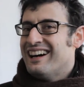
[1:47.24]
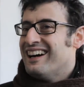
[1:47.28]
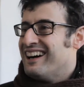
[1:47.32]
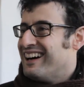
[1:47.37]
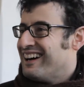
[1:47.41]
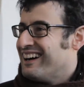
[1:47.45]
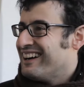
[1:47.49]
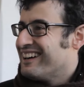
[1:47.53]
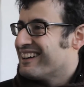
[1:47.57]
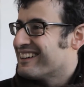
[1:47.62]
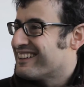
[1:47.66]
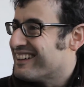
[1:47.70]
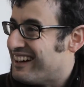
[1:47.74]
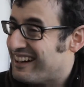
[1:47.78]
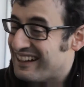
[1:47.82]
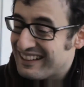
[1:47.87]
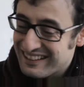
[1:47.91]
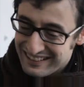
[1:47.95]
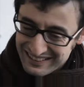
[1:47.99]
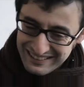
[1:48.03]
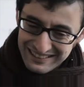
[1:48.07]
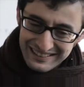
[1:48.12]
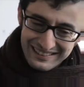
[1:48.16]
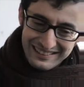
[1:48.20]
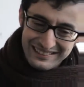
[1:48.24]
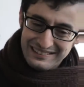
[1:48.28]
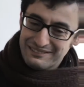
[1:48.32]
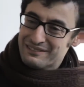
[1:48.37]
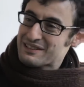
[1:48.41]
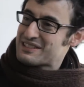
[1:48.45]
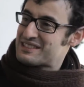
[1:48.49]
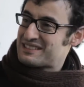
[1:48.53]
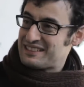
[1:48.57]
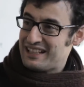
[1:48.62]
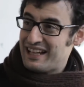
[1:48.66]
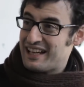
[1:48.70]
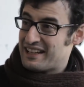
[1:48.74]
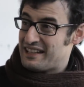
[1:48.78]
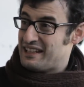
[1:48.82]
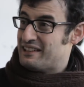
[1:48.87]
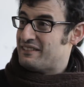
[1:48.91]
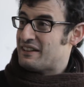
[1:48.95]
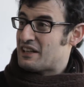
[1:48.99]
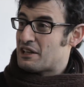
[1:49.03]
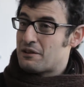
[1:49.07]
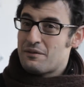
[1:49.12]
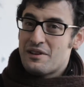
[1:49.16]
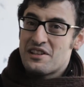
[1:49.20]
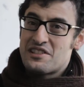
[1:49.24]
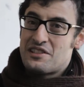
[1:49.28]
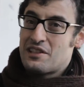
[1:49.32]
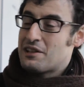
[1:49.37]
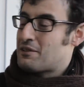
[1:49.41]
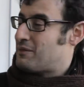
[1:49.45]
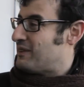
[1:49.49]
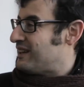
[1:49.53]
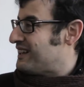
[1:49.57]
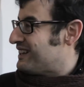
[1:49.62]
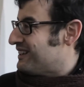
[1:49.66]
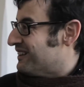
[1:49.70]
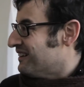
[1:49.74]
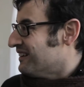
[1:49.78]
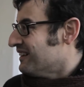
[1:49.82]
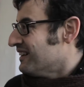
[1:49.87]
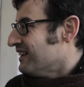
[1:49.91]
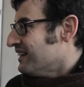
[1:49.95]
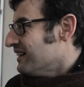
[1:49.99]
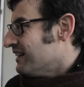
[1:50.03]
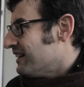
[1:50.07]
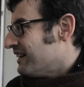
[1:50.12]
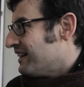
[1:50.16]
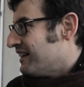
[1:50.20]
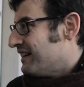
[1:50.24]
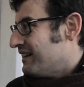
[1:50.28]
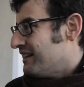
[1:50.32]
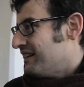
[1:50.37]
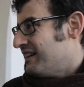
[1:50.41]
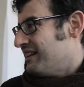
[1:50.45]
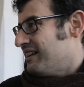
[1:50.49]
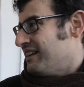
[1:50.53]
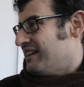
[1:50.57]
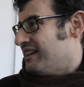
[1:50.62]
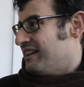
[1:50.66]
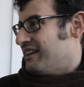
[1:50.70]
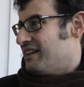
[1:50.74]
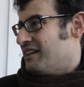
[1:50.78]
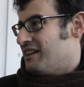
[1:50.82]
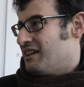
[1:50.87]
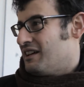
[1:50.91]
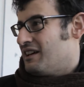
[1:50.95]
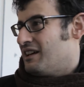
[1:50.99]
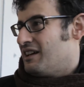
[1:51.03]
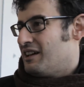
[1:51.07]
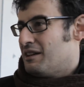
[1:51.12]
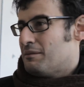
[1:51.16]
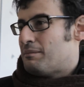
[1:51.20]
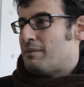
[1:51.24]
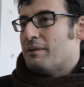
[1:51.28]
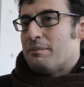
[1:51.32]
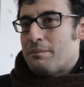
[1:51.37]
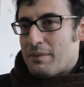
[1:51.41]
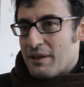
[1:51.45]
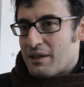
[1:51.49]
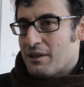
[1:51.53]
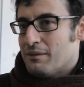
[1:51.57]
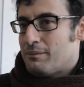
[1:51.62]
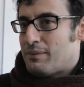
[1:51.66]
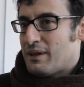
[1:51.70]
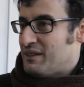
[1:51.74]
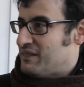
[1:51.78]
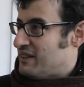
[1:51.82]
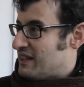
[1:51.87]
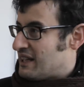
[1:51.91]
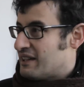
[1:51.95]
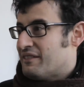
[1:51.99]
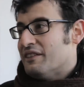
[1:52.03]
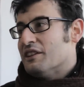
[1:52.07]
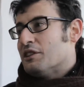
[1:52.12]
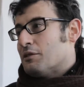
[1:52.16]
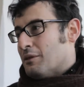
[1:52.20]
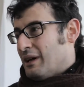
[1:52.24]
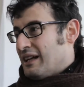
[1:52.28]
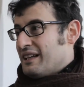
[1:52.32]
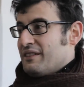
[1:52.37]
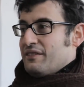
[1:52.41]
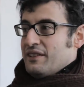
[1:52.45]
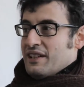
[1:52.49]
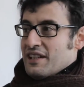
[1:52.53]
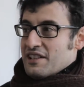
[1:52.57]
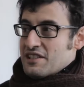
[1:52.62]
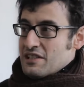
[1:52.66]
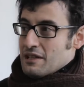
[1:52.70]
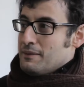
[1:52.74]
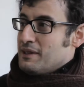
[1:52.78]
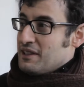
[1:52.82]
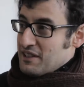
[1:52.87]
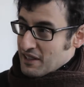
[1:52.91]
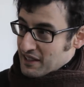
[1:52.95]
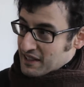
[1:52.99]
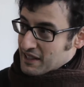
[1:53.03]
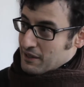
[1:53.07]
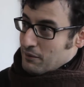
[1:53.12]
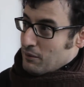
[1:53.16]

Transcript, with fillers: a, a, a, eh, dimostrare di avere questo e quello, e, e per, per, per avere eventuali finanziamenti anche